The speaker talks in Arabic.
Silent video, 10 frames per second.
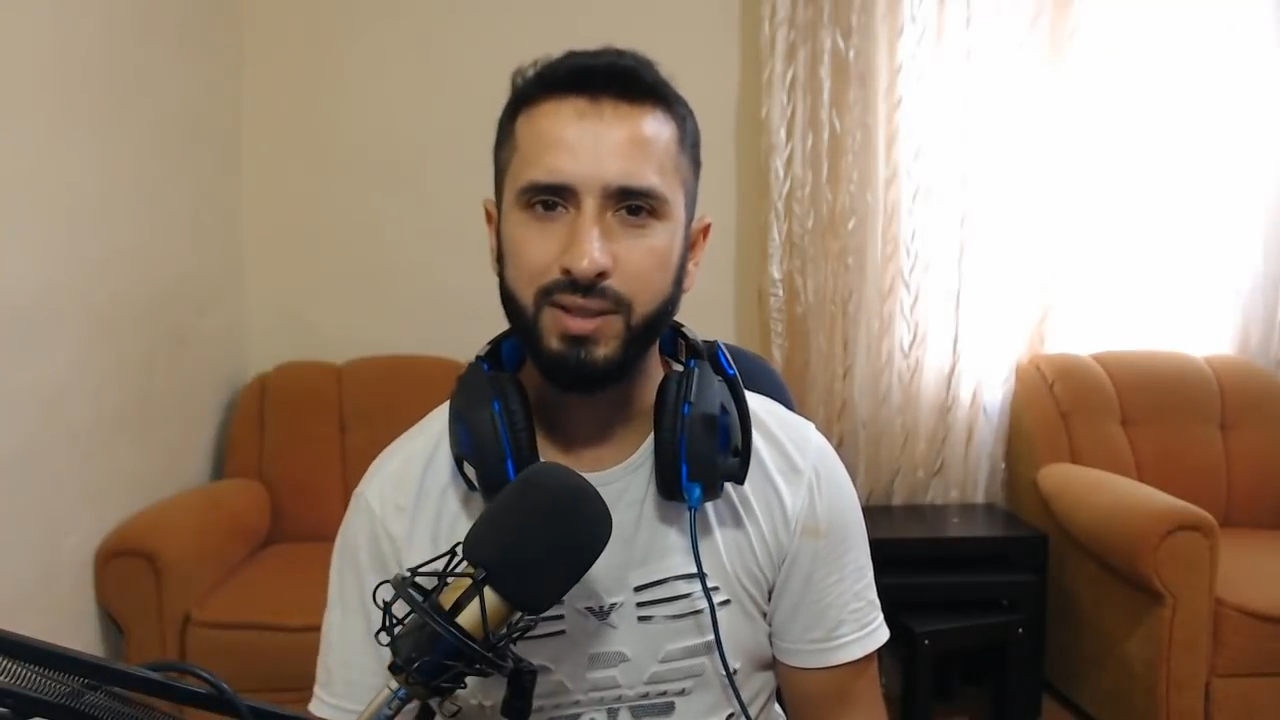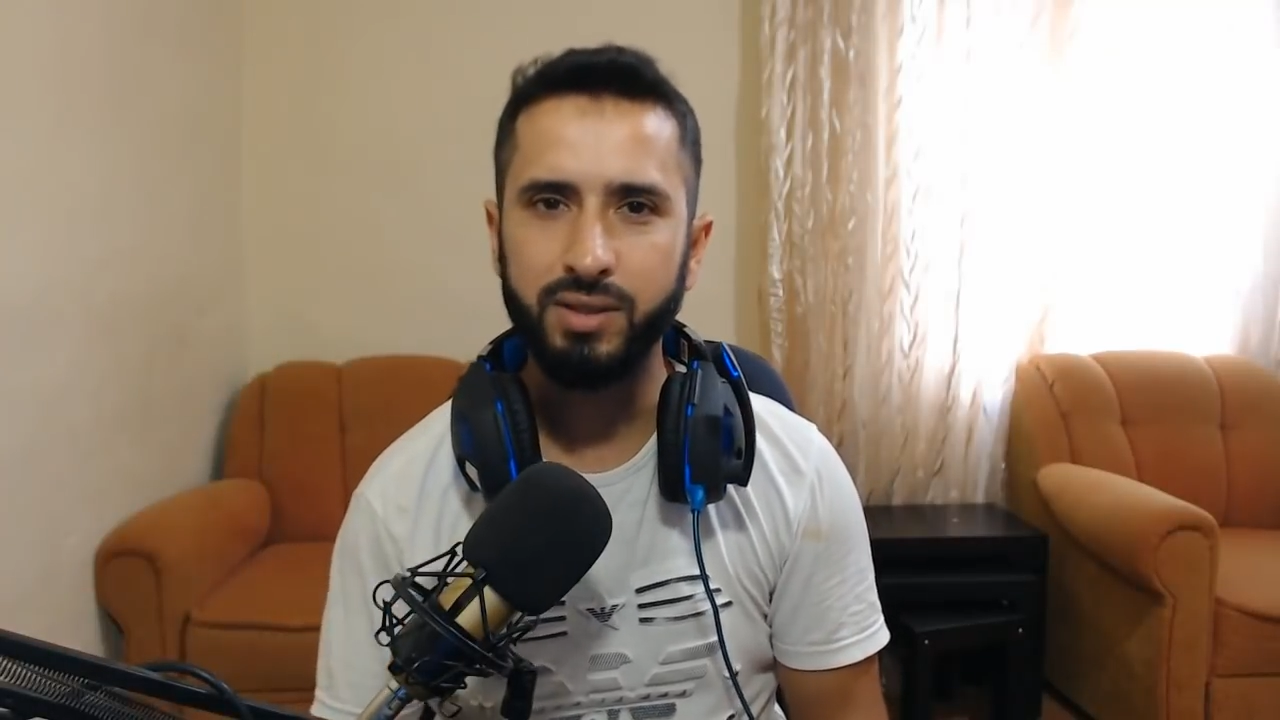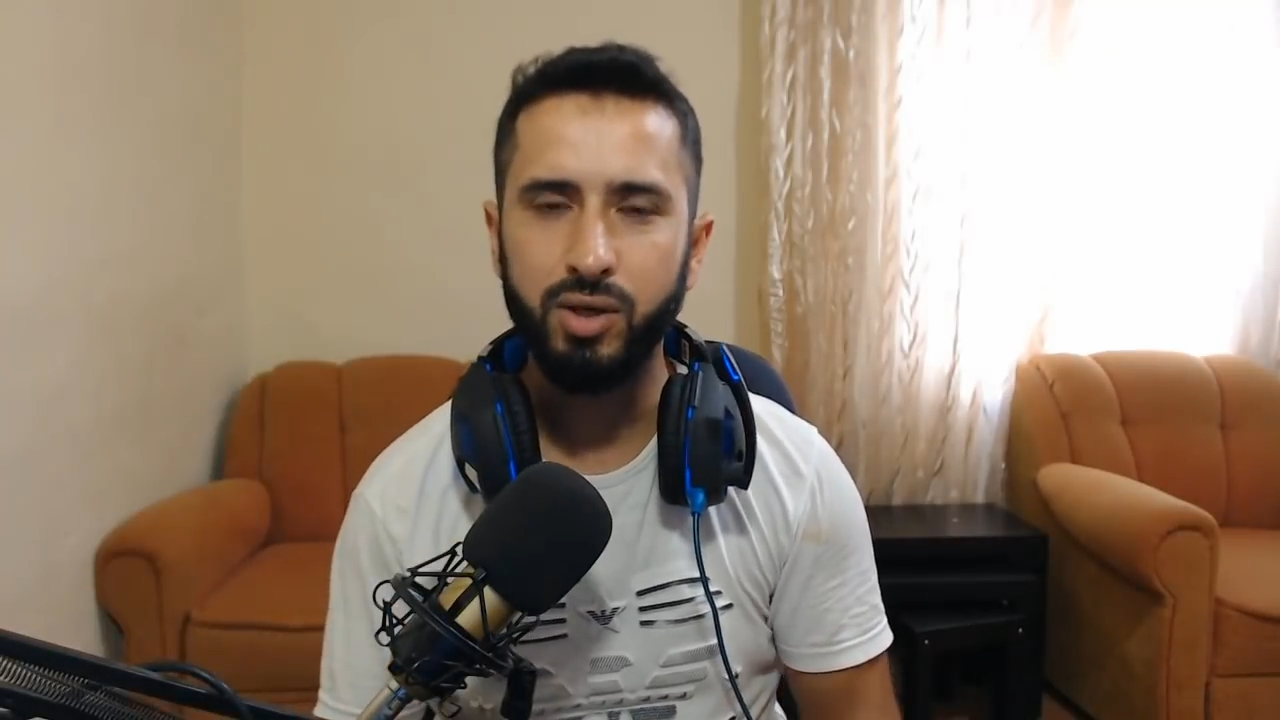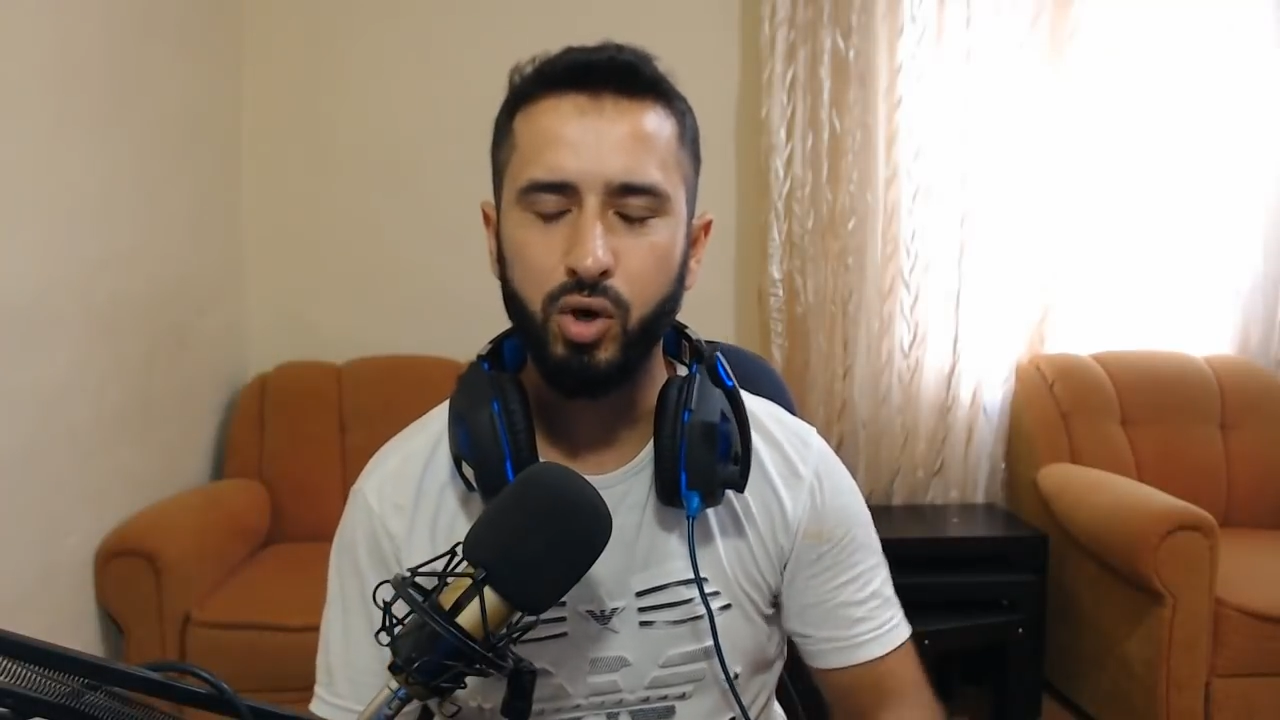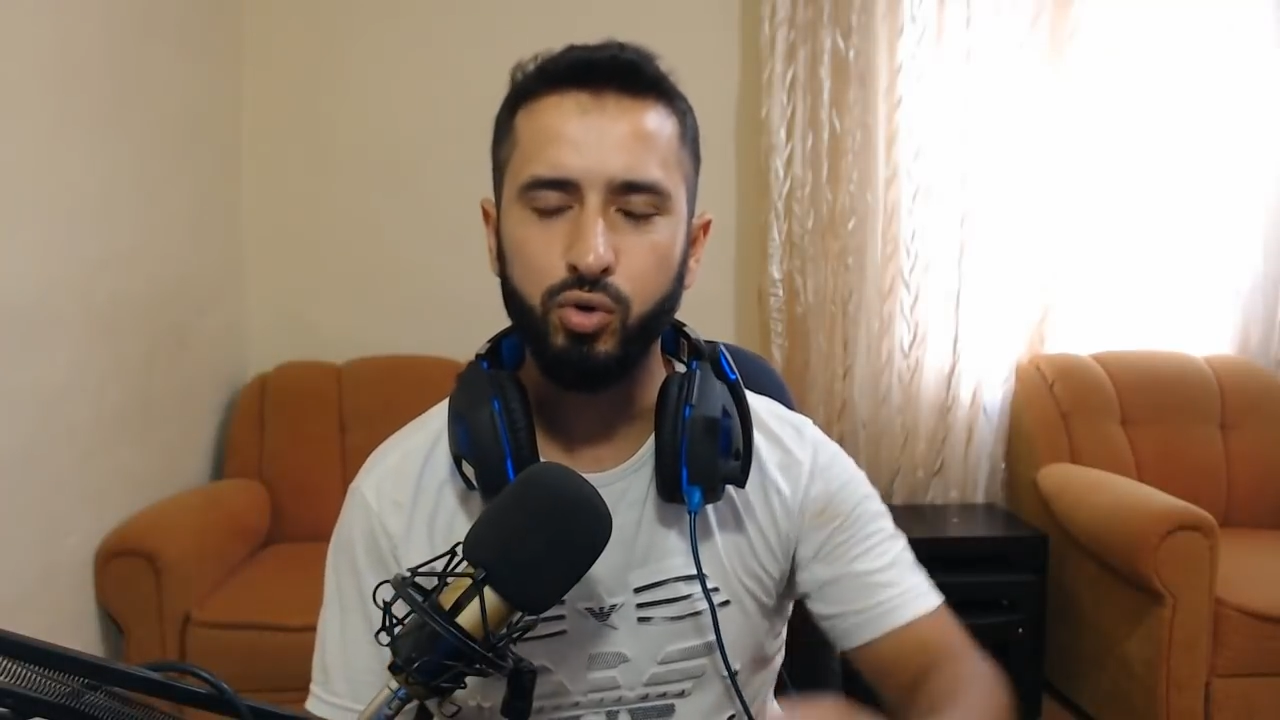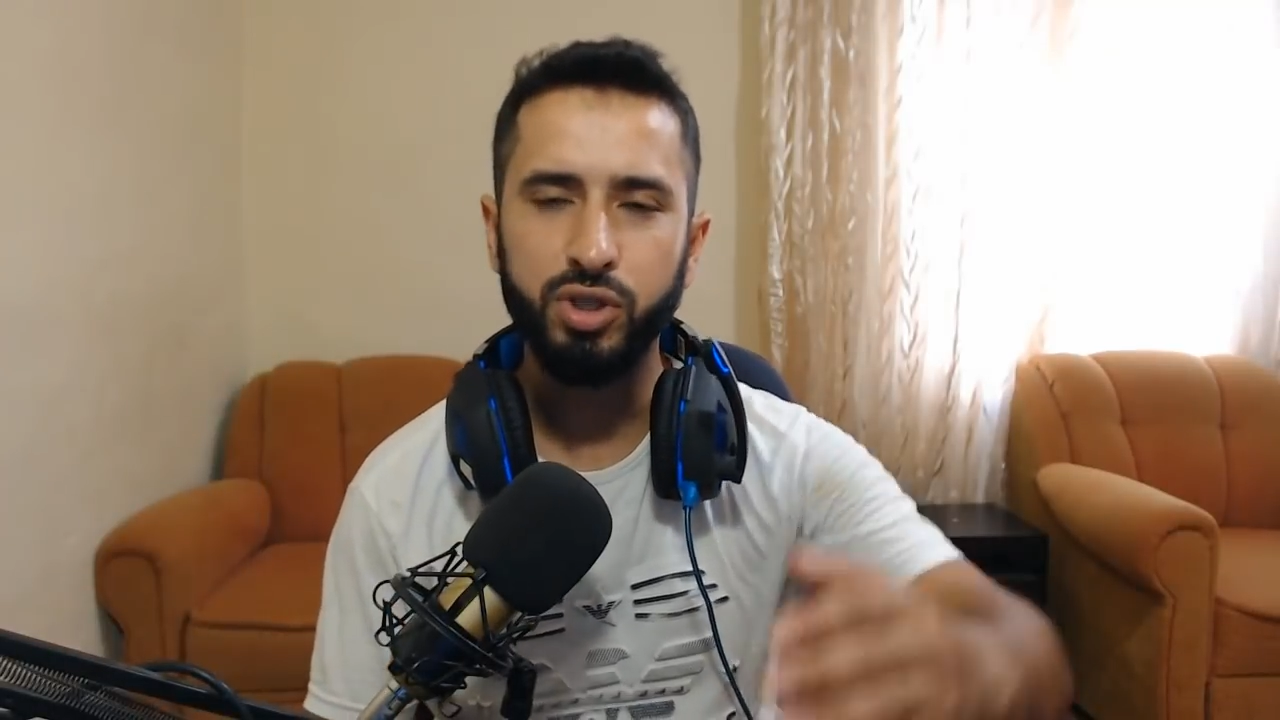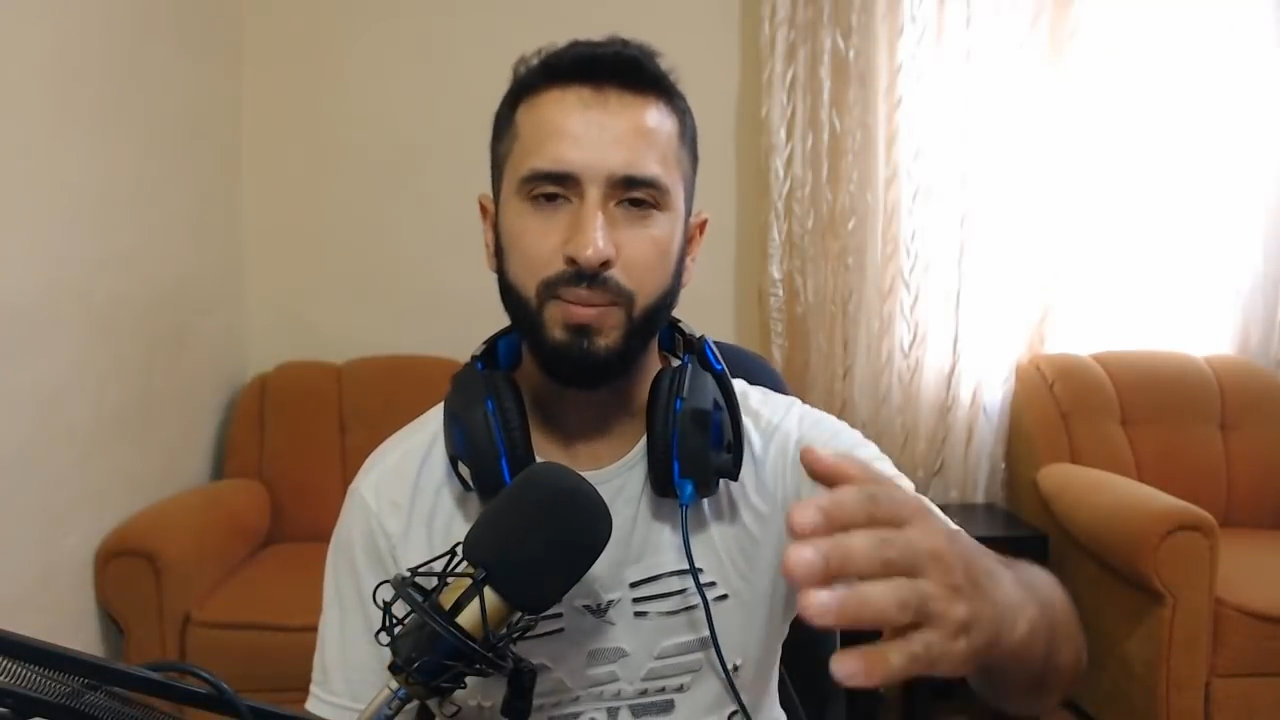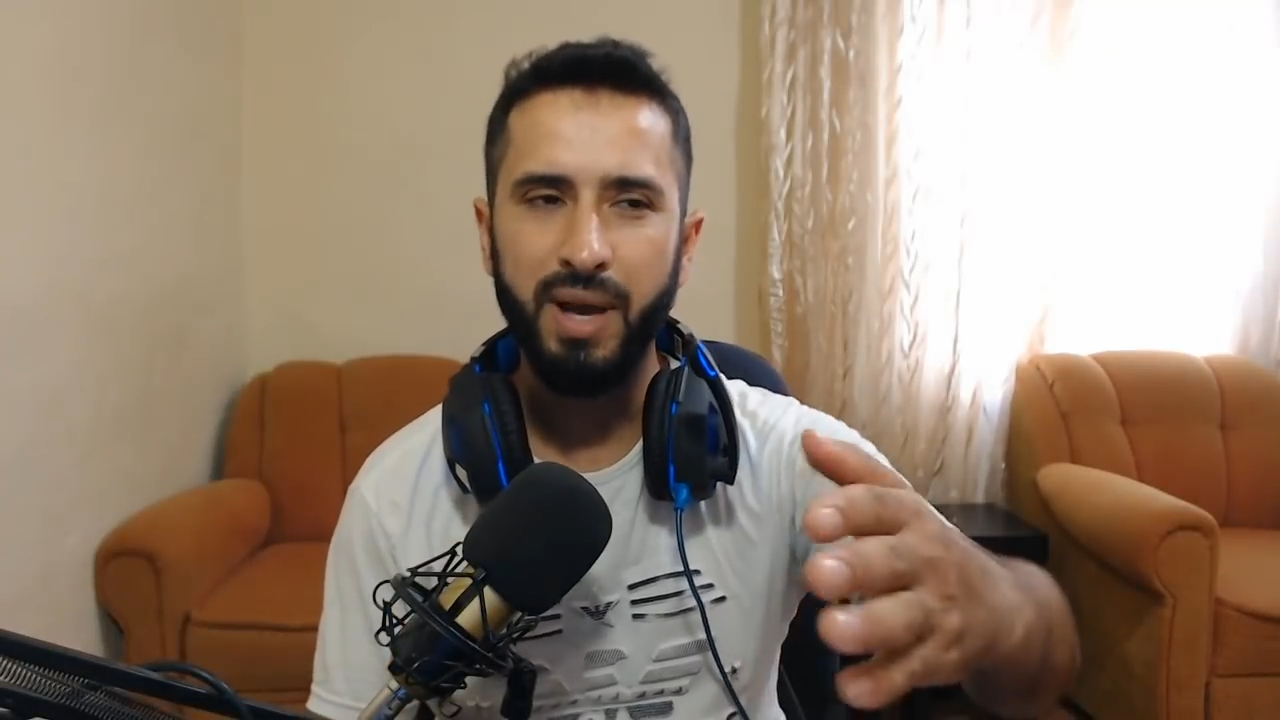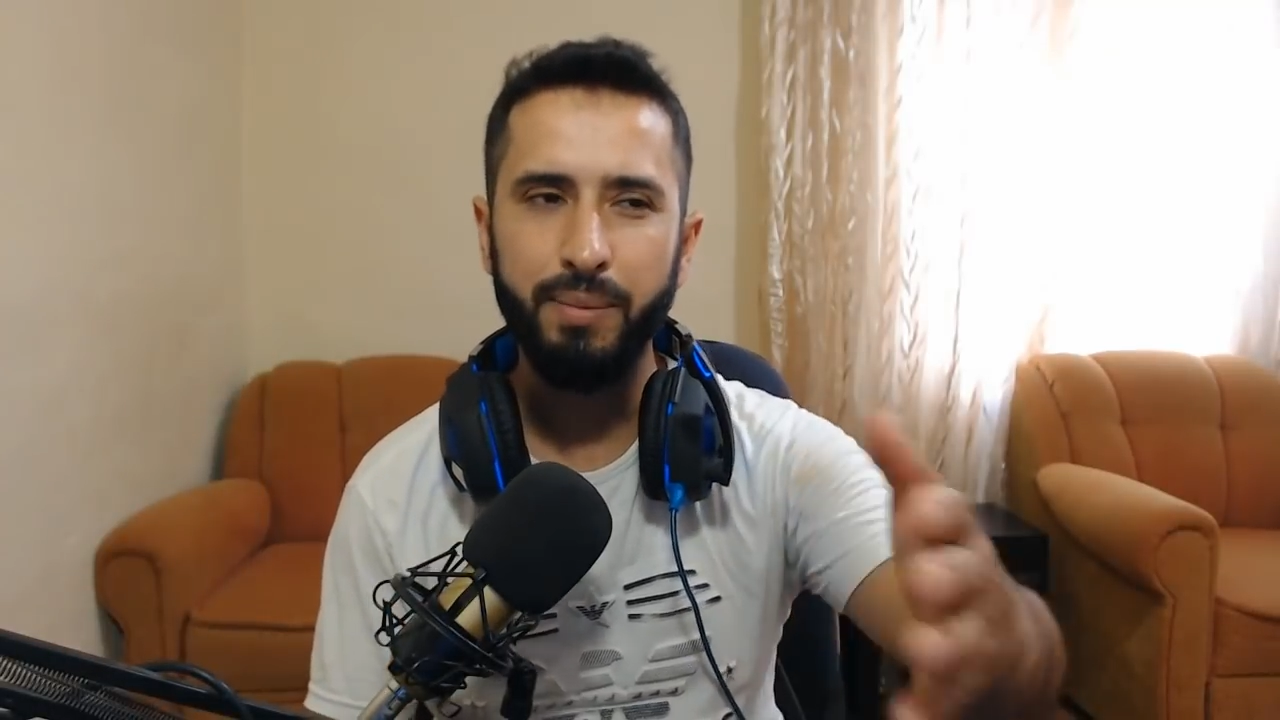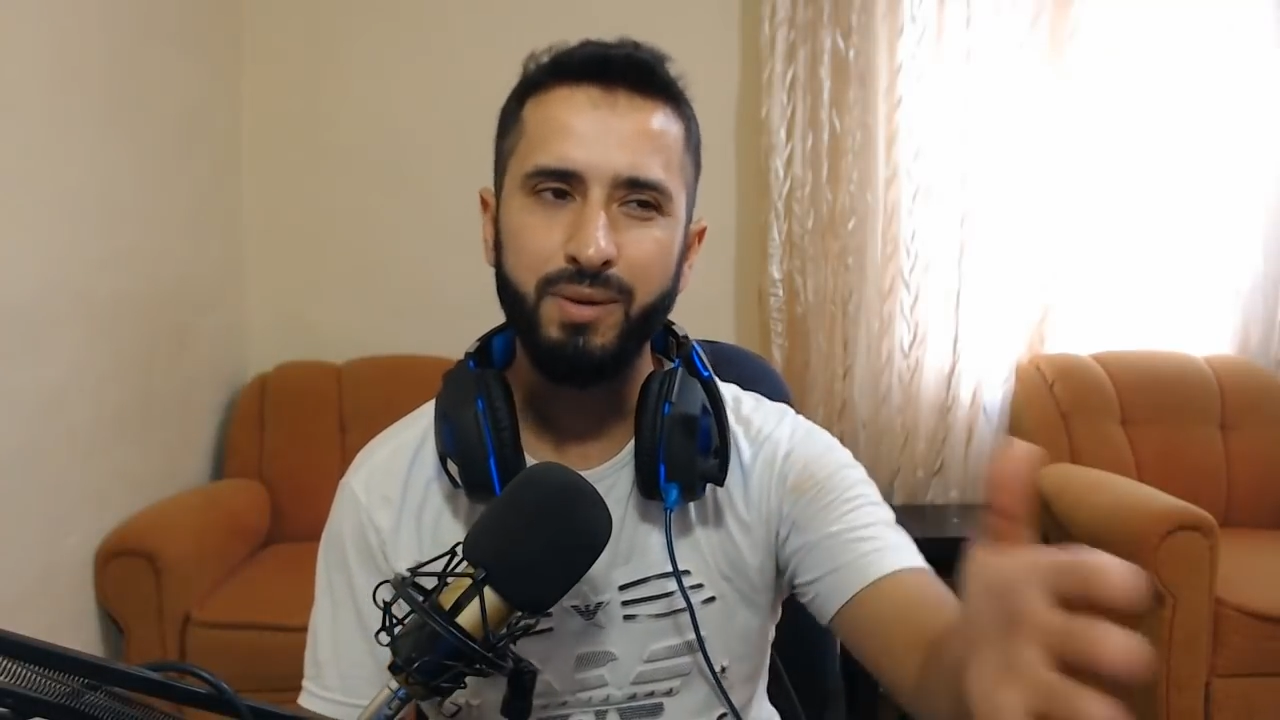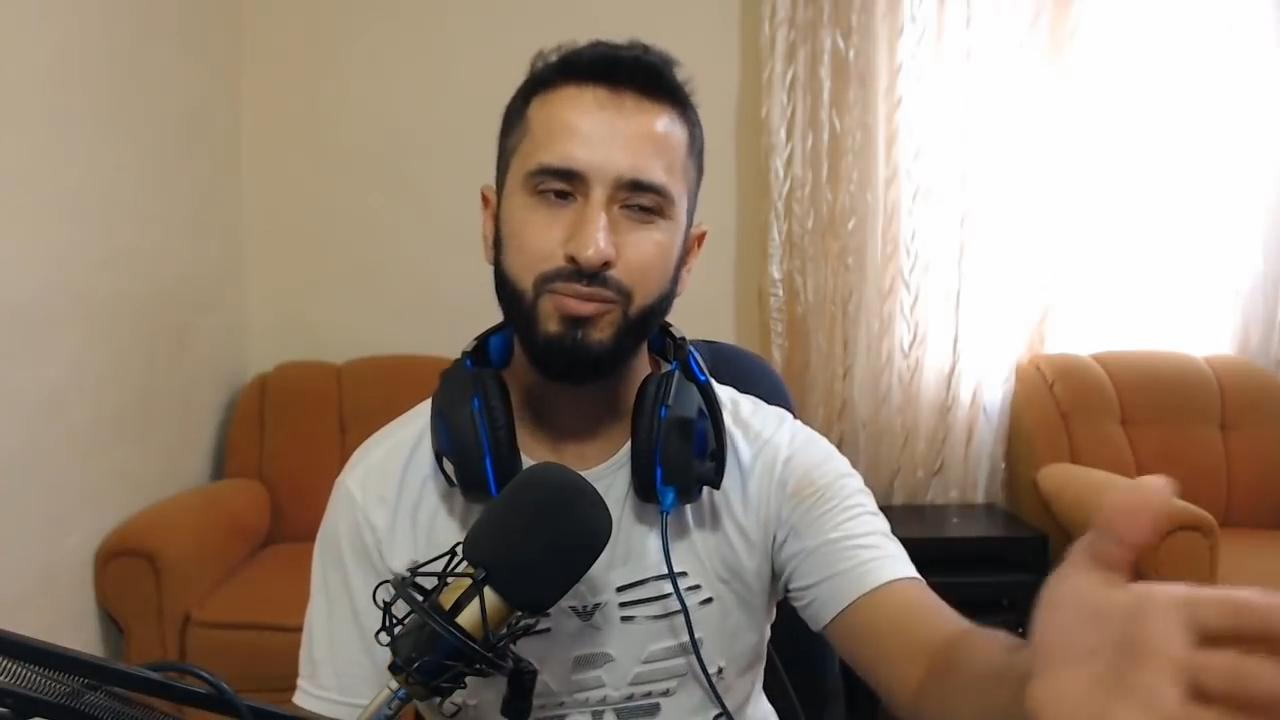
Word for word: اصدقائكم شباب